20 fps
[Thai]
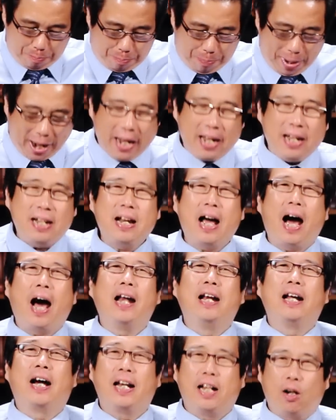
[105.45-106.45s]
เป็นอั
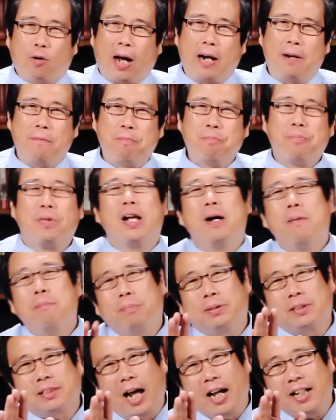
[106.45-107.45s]
นหนึ่งอันเดียวกัน
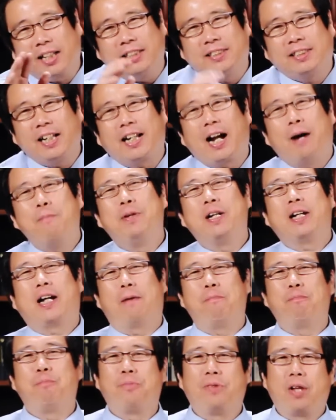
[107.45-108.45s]
ภาษาอังกฤษใช้คำนี้ค
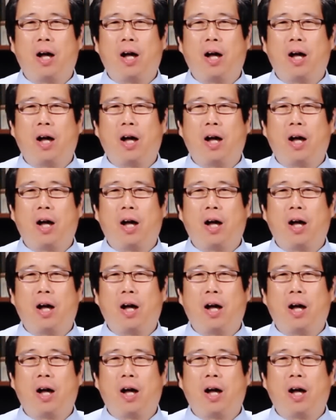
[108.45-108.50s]
รับ